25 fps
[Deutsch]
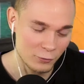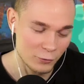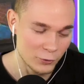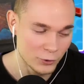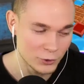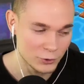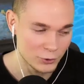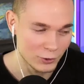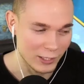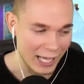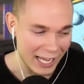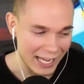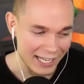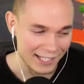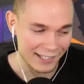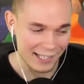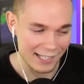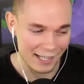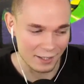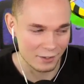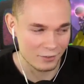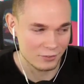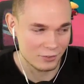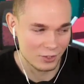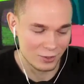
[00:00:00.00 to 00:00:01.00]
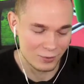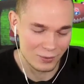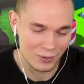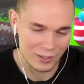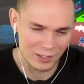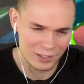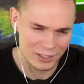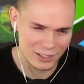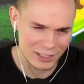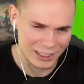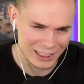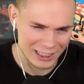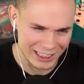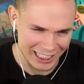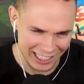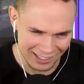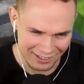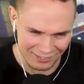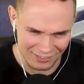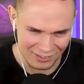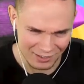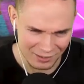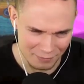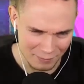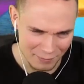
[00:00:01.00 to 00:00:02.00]
es würde schon echt lange dauern,
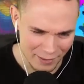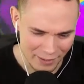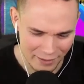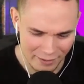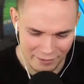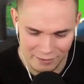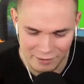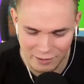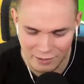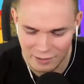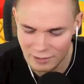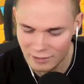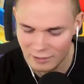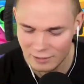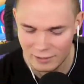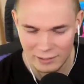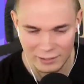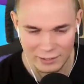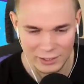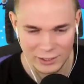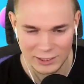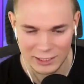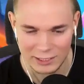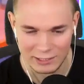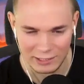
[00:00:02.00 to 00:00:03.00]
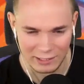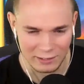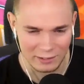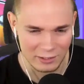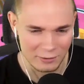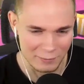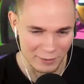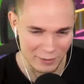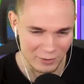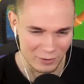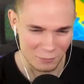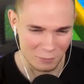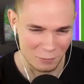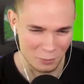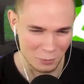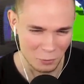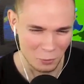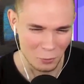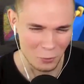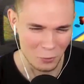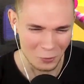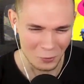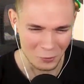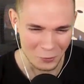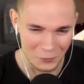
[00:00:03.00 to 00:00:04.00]
schätze ich mal. Ich denke mal, so
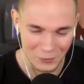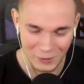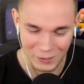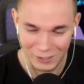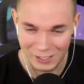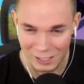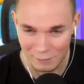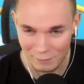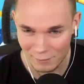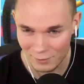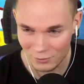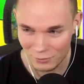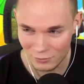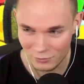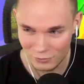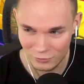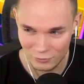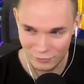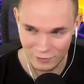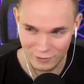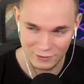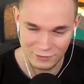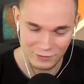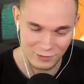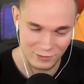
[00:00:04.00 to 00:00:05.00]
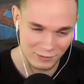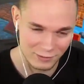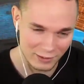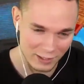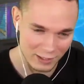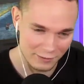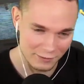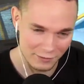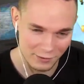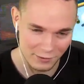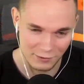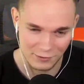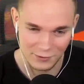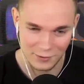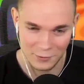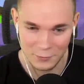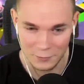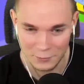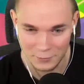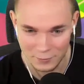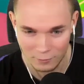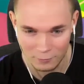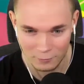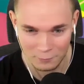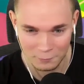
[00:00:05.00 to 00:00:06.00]
pro Runde kann man so 20, 30
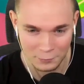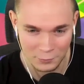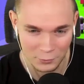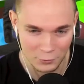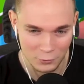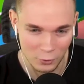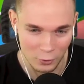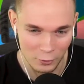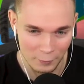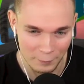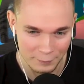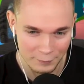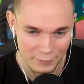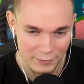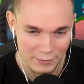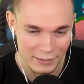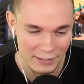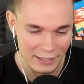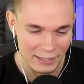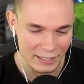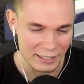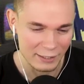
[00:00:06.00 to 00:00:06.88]
Saugglocken bekommen.